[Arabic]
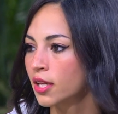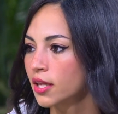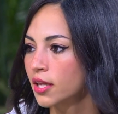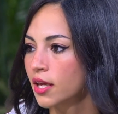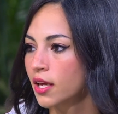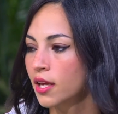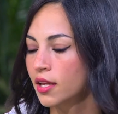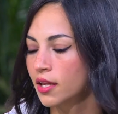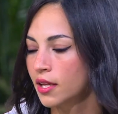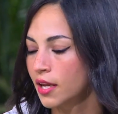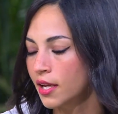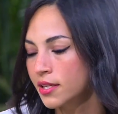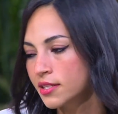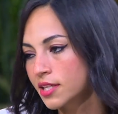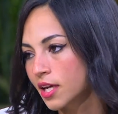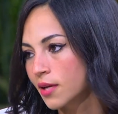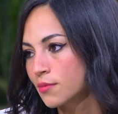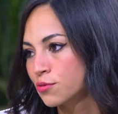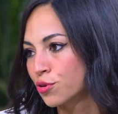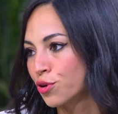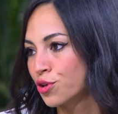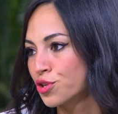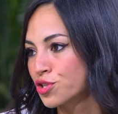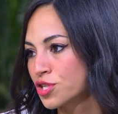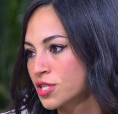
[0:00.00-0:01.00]
يعني انا يعني عندي
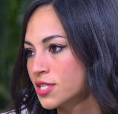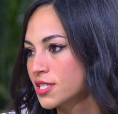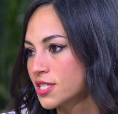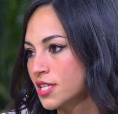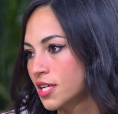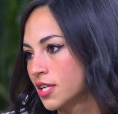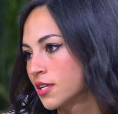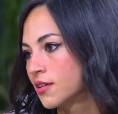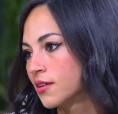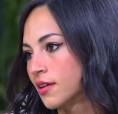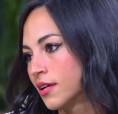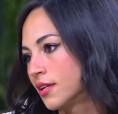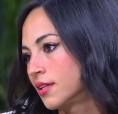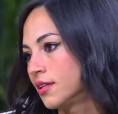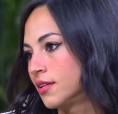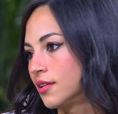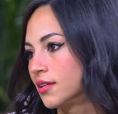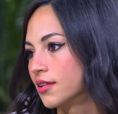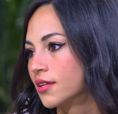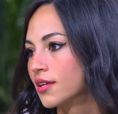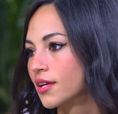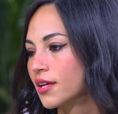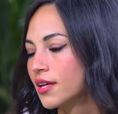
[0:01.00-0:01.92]
25 سنه يعني